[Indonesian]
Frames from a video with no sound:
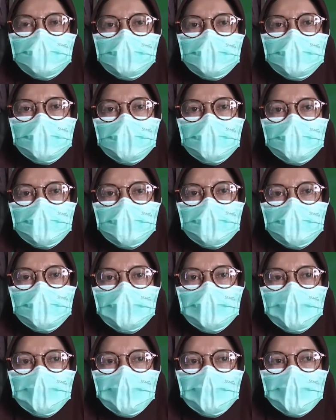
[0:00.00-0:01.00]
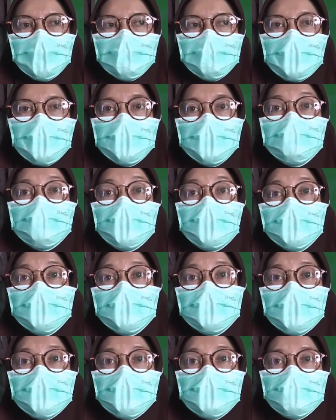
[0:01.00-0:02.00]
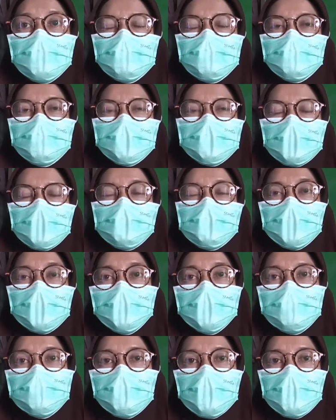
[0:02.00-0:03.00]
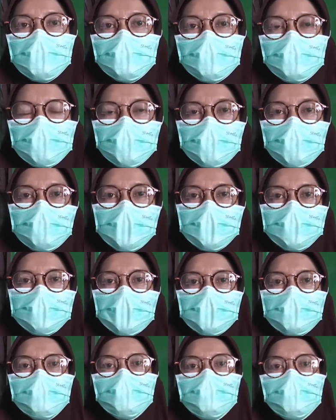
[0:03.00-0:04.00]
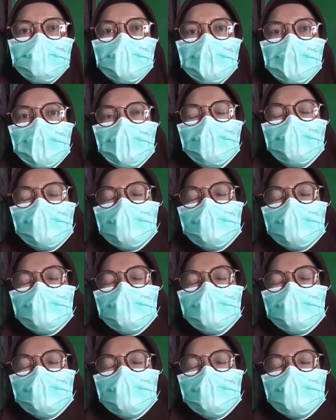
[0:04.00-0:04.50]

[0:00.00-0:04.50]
uh, bayi-bayinya pertama kali dibawa turun ke posyandu untuk